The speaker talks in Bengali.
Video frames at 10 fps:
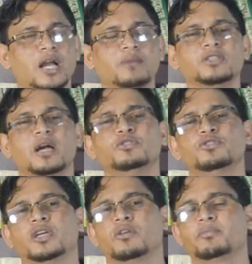আমি আমি
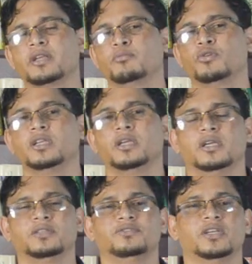যদি এখন আপনাকে বলি
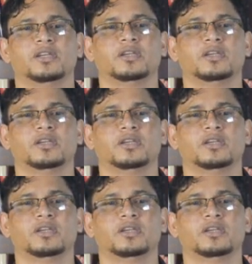যে